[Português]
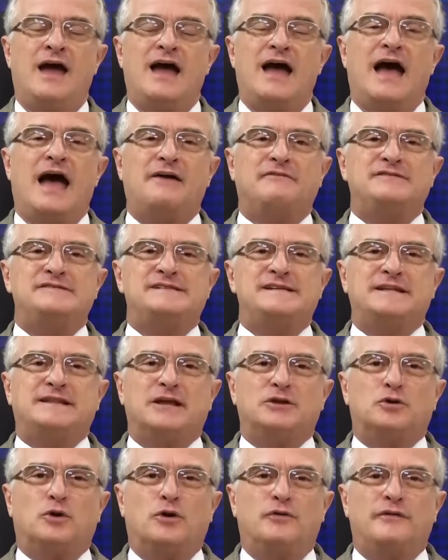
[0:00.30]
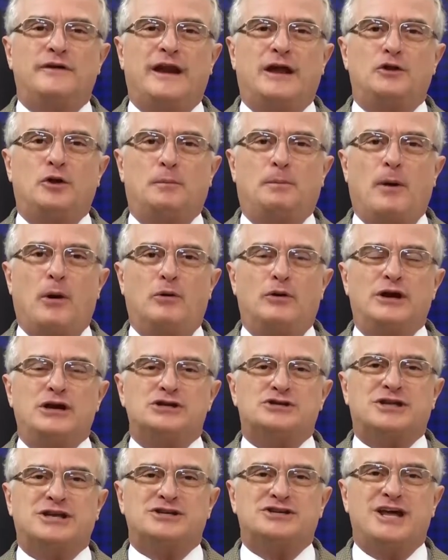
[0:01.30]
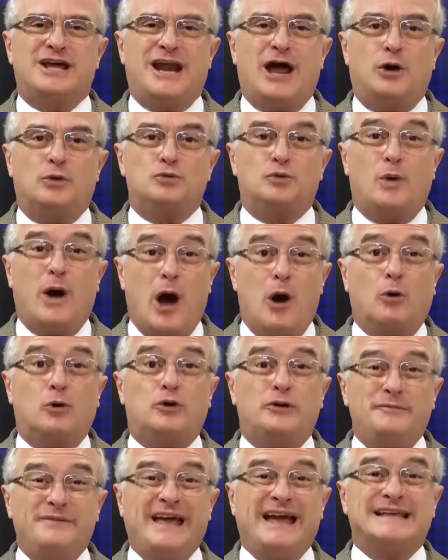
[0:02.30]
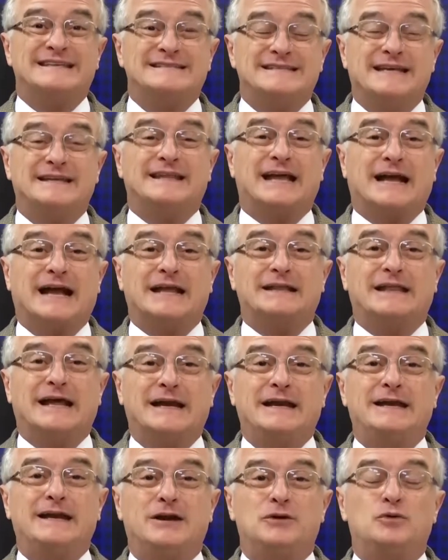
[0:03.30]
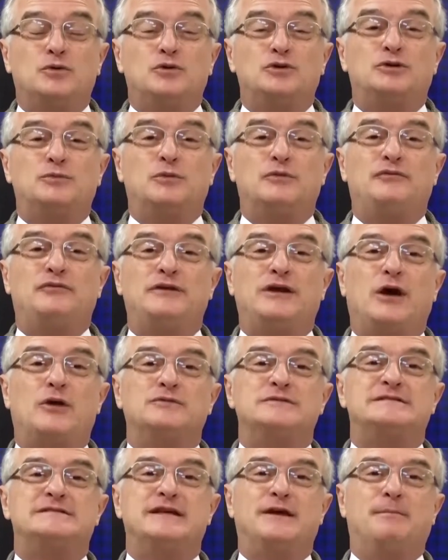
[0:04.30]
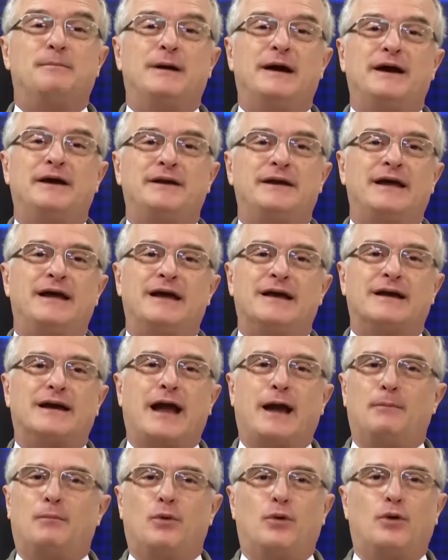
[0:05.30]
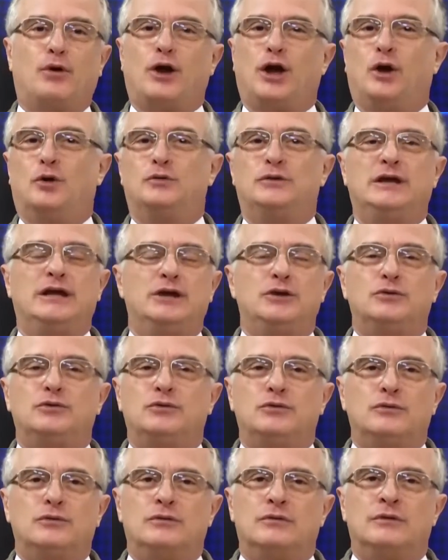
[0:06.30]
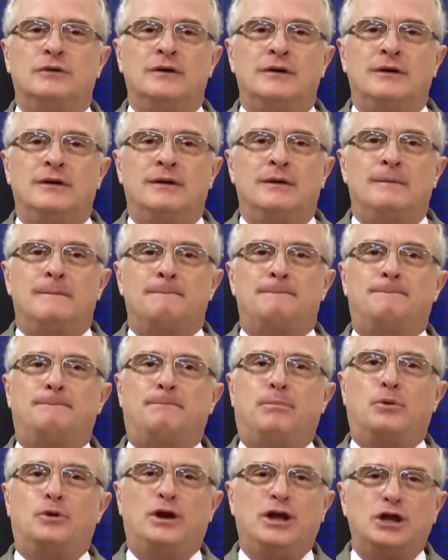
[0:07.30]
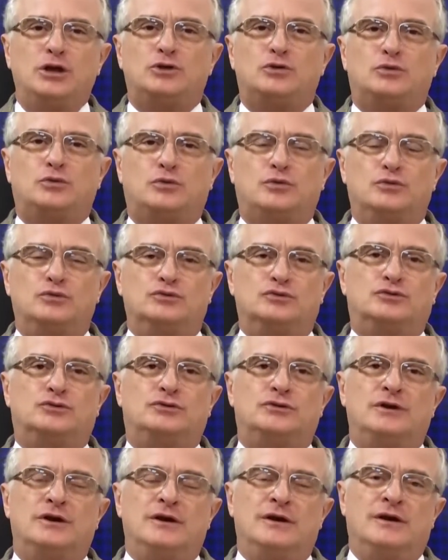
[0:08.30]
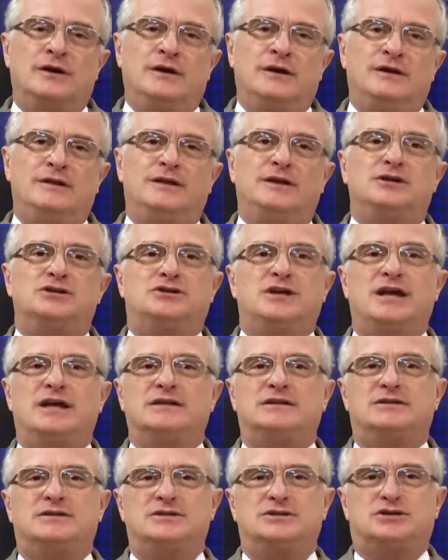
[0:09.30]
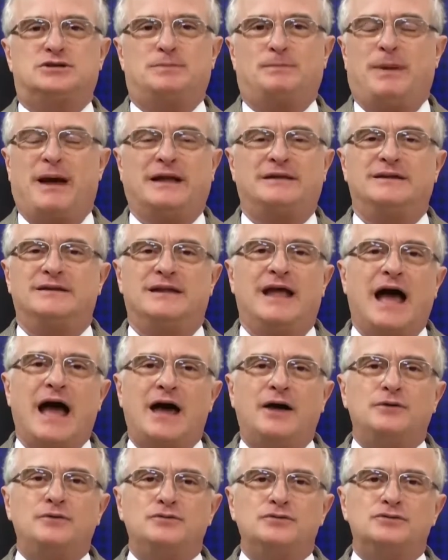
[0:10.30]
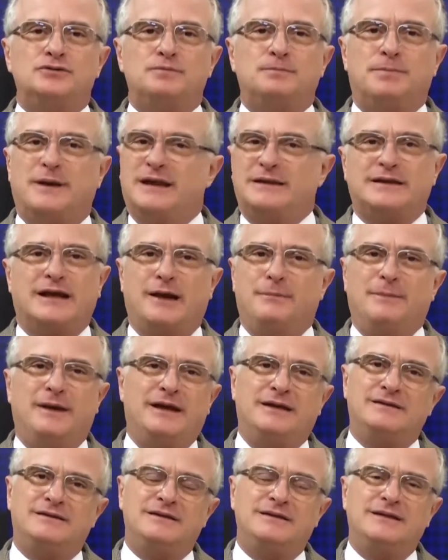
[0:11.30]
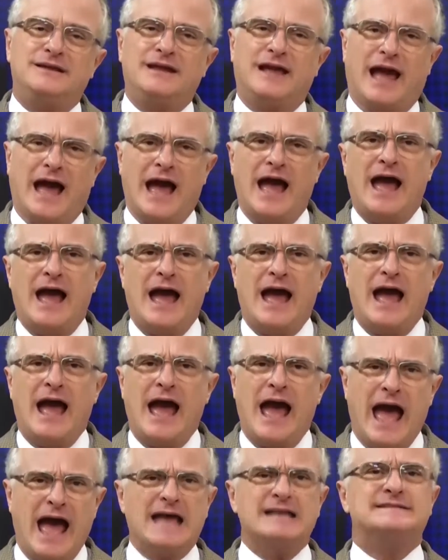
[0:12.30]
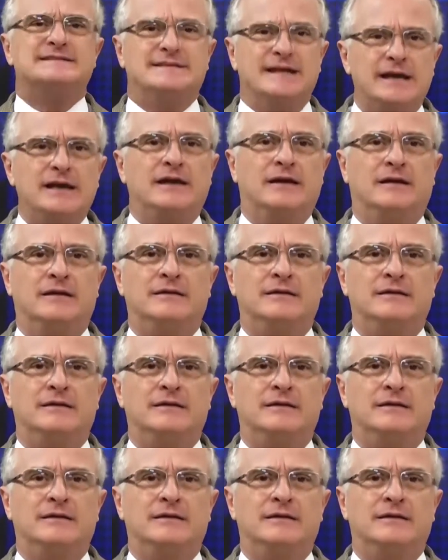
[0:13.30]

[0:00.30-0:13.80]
A visita do governador paulista Geraldo Alckmin a Santa Catarina no último final de semana acabou reunindo políticos e dirigentes partidários praticamente de A a Z.